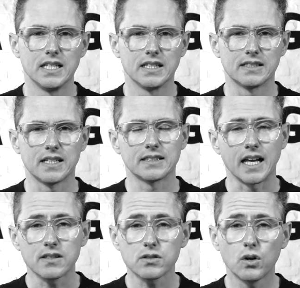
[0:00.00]
Das heißt,
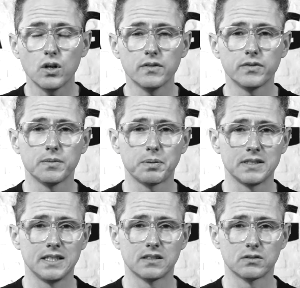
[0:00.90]
ganz häufig
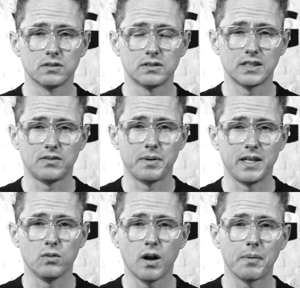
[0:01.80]
passiert es uns, dass wir bei
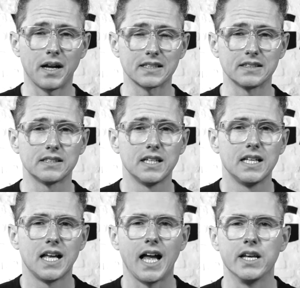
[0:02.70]
der Yoga-Praxis
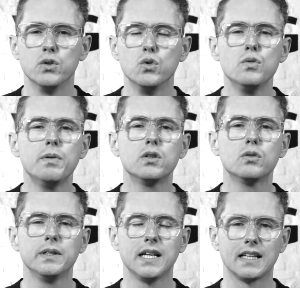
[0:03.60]
eine
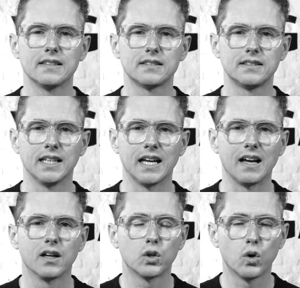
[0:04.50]
Überdominanz der
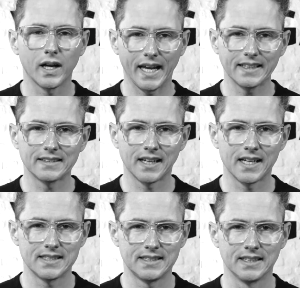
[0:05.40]

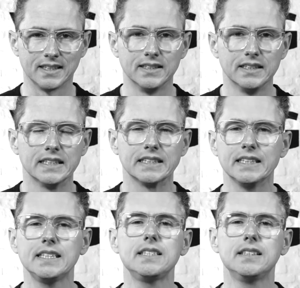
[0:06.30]
Korrektheit, der
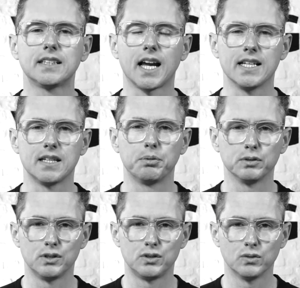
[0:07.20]
Richtigkeit der
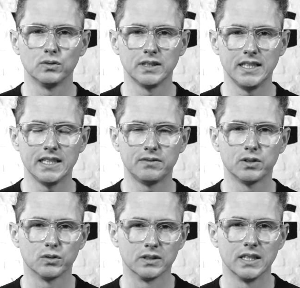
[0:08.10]
Position gelegt
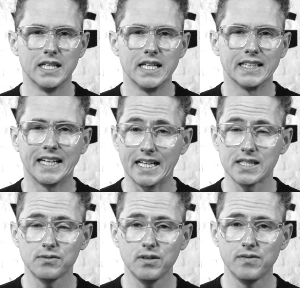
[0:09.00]
wird und
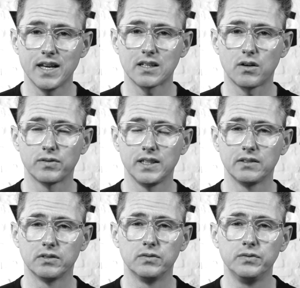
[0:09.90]
ganz viel Wert darauf
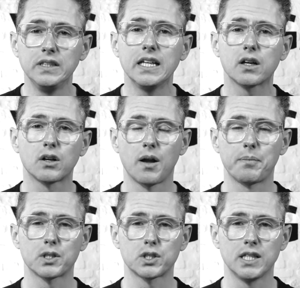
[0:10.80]
gelegt wird, wie der
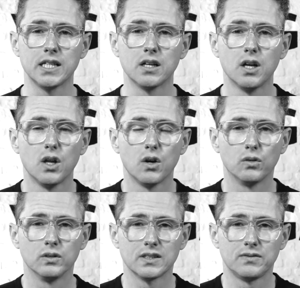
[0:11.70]
Körper steht
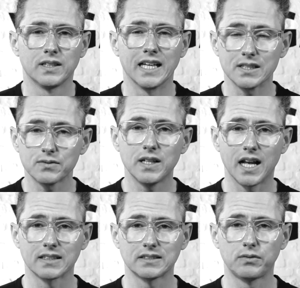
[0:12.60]
und dass wir ganz viel
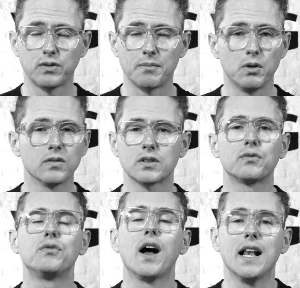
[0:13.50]
Angst davor haben, irgendwas
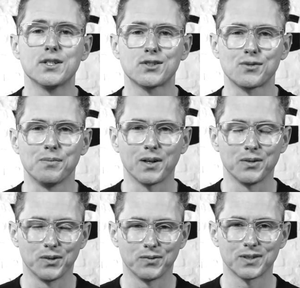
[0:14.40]
falsch zu
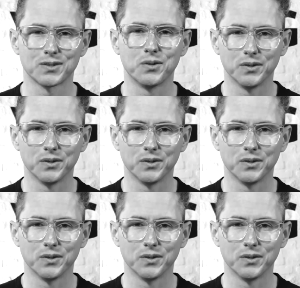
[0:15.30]
machen und irgendwas